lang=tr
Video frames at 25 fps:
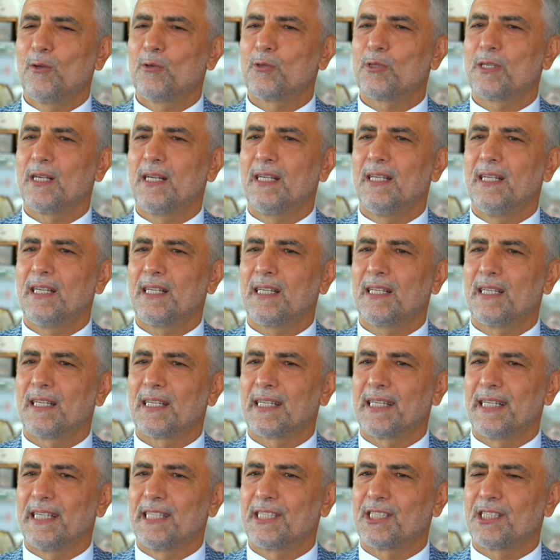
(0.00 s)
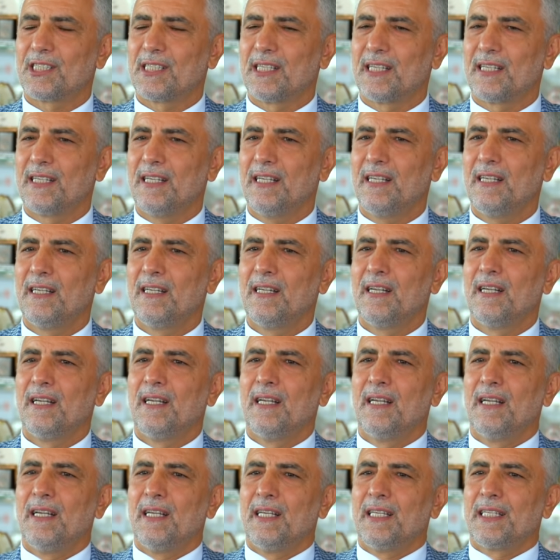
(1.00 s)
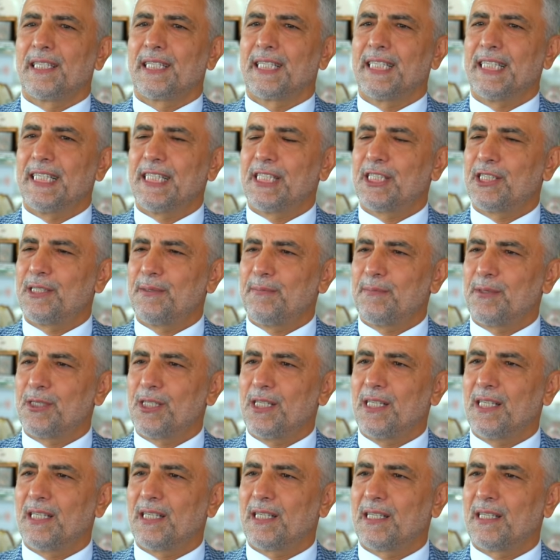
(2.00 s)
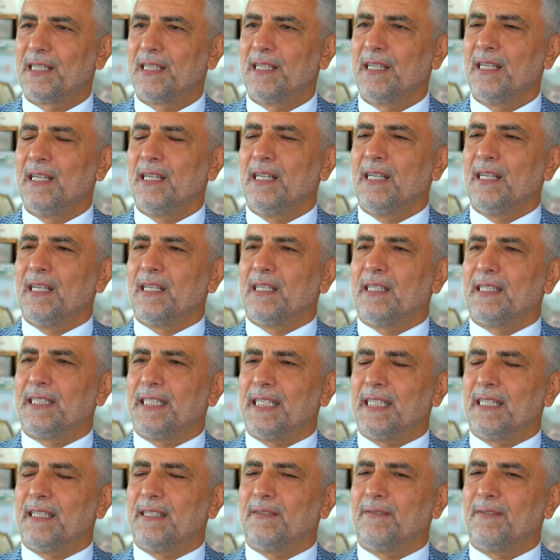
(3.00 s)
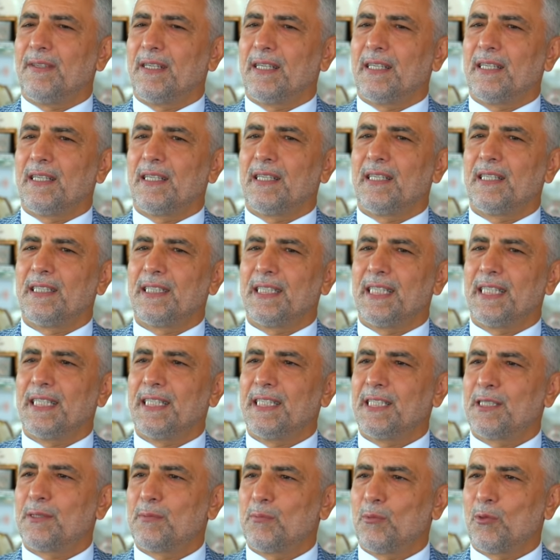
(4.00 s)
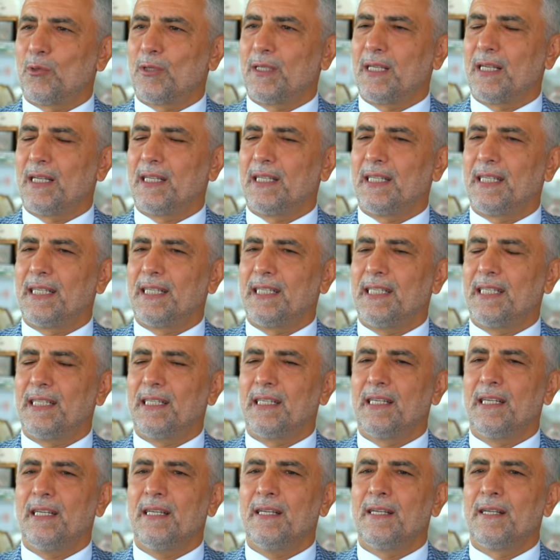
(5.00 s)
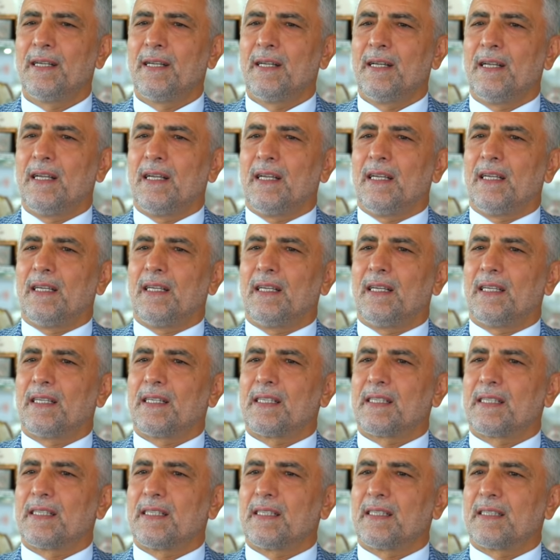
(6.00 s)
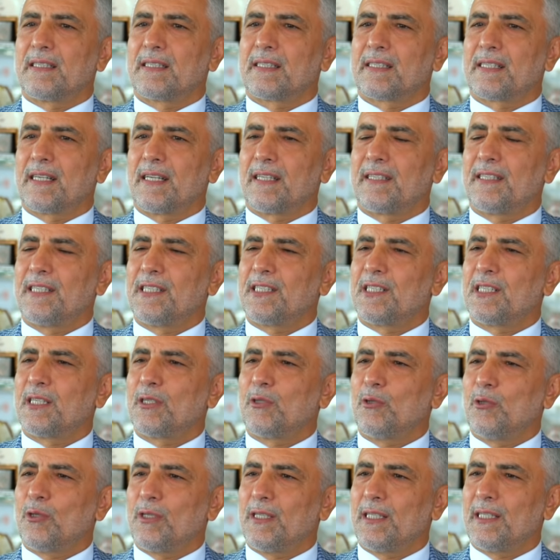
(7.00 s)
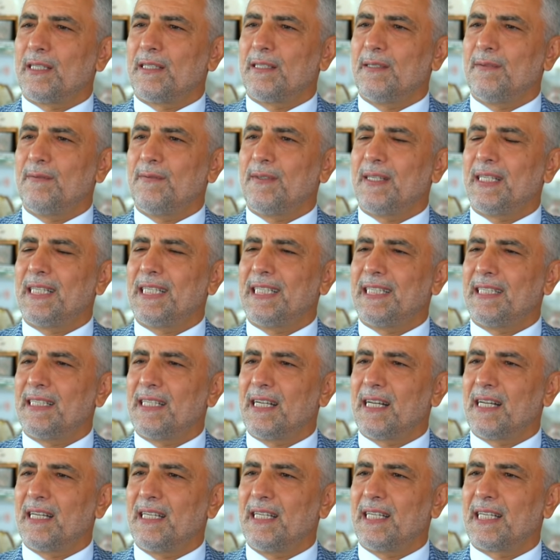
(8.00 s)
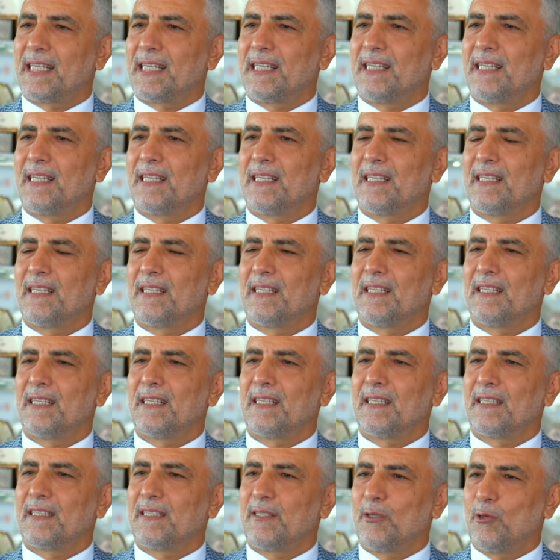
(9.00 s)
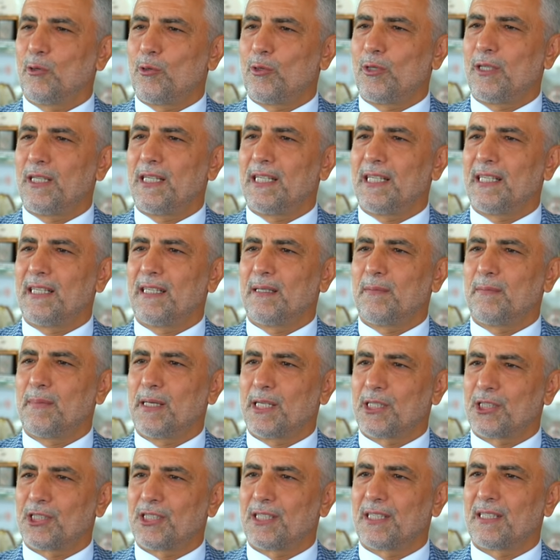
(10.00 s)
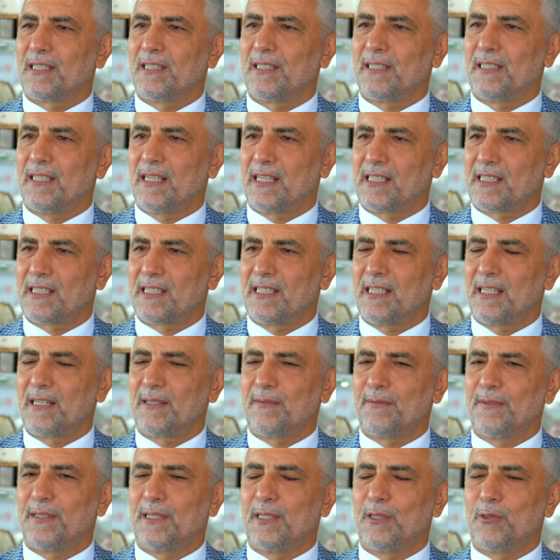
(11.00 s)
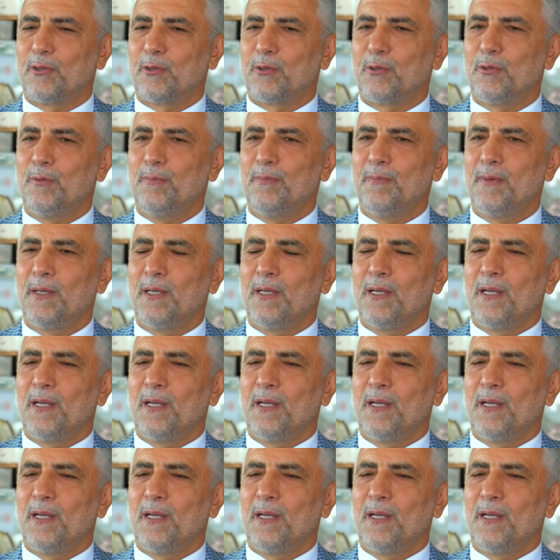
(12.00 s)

Özellikle gençlere girişimcilik ve yeni iş modelleriyle ile e, e, stratejik yönetim ve liderlik e, teorileri başlıklı dersler veriyorum.